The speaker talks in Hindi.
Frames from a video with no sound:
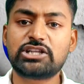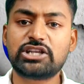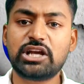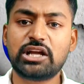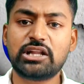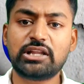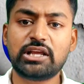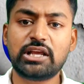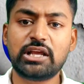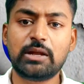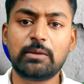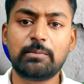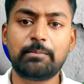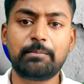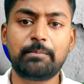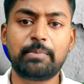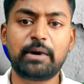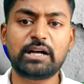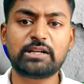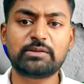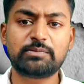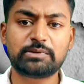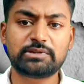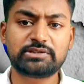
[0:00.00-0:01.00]
कच्चा तेल
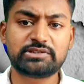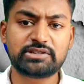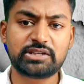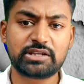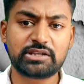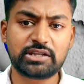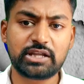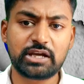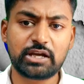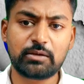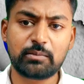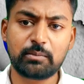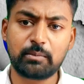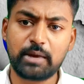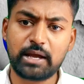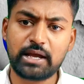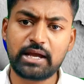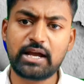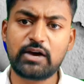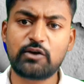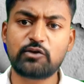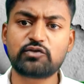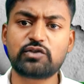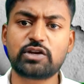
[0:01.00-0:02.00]
पाँच प्रतिशत तक
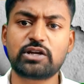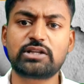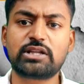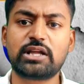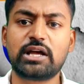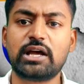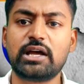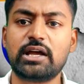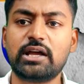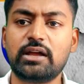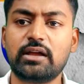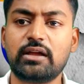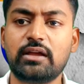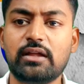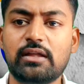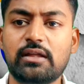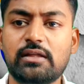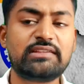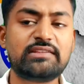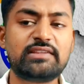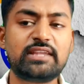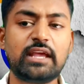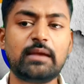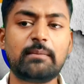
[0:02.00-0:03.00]
महंगा हो सकता है
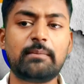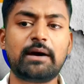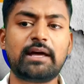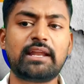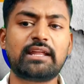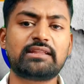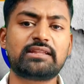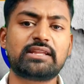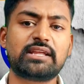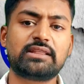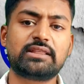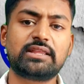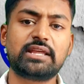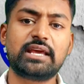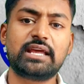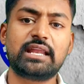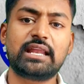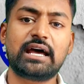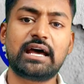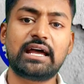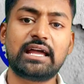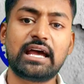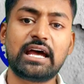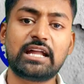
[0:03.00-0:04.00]
इससे भारत के तेल
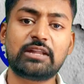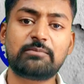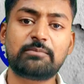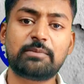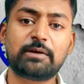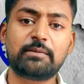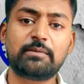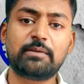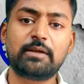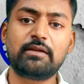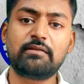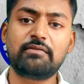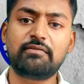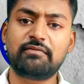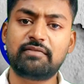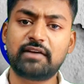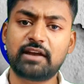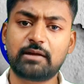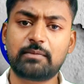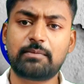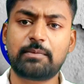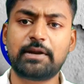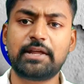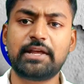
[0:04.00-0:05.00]
आयात पर भी
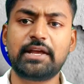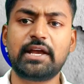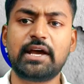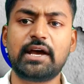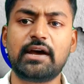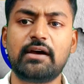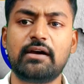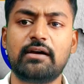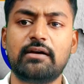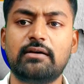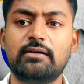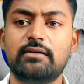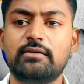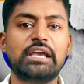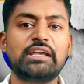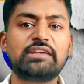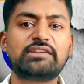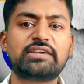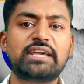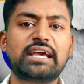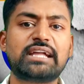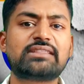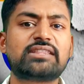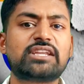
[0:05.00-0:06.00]
फर्क पड़ेगा
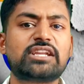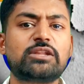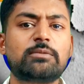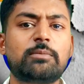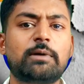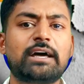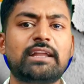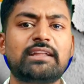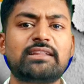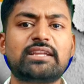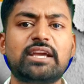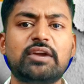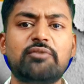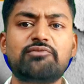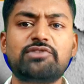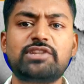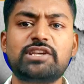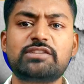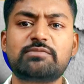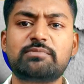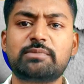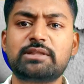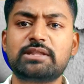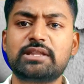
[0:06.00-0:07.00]
इसके अतिरिक्त भारत के
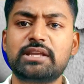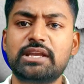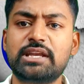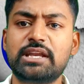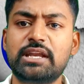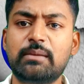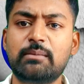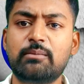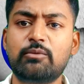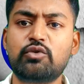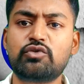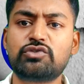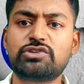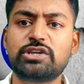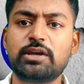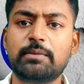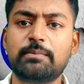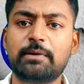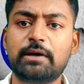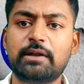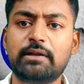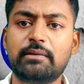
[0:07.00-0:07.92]
विदेश मंत्री ने मोर्चे